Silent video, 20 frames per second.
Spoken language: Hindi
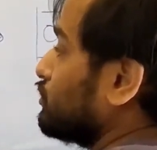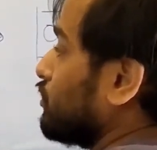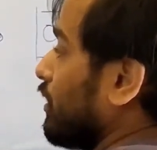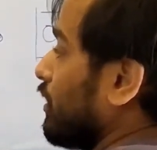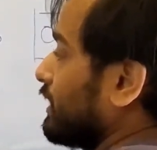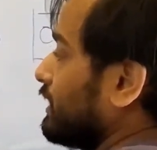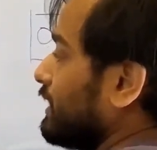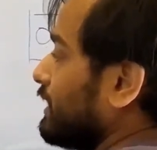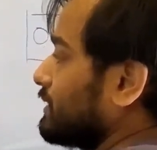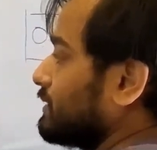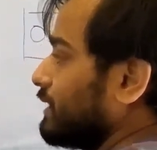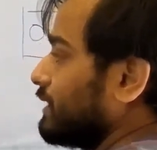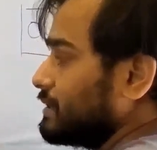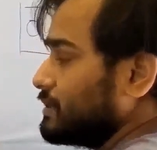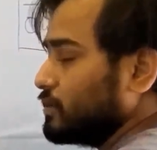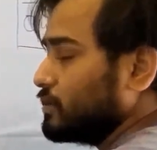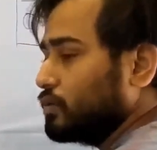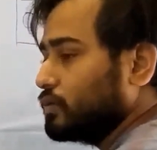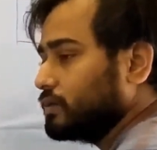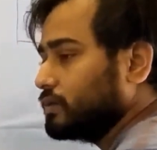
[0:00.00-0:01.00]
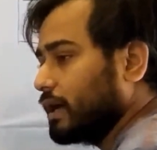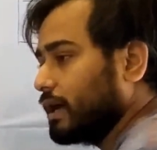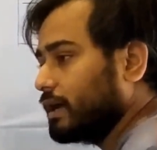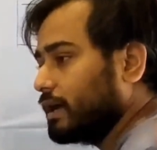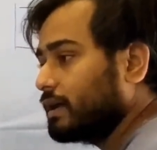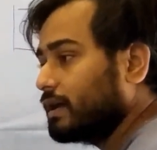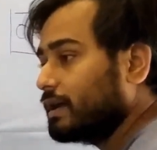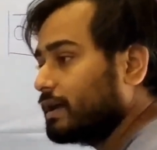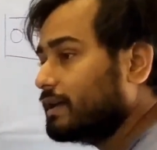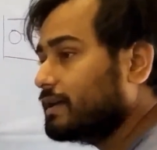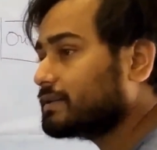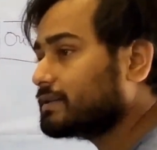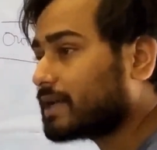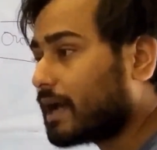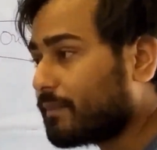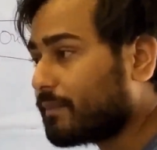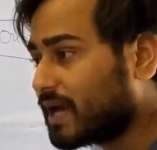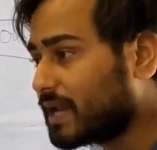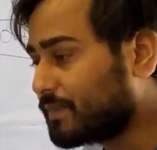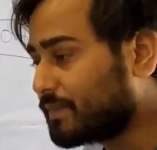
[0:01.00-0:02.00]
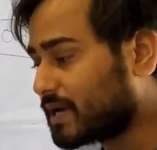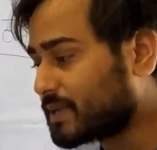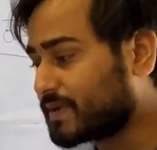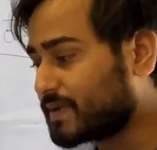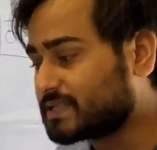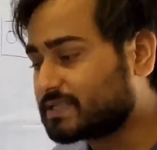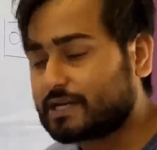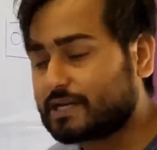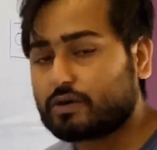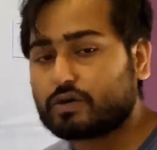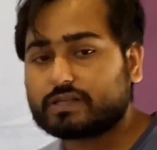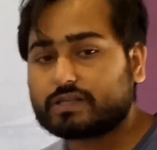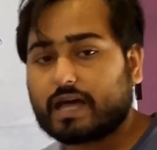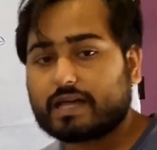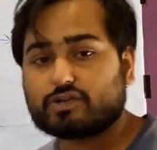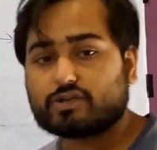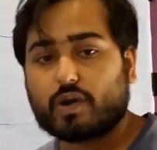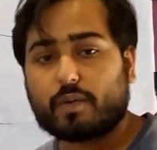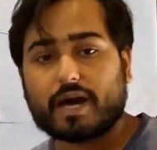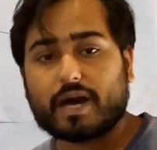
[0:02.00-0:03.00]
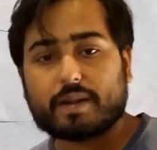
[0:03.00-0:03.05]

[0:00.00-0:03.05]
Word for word: स्टॉक ही एक तरह से होता है इसका मेन पर्पज़ ये होता है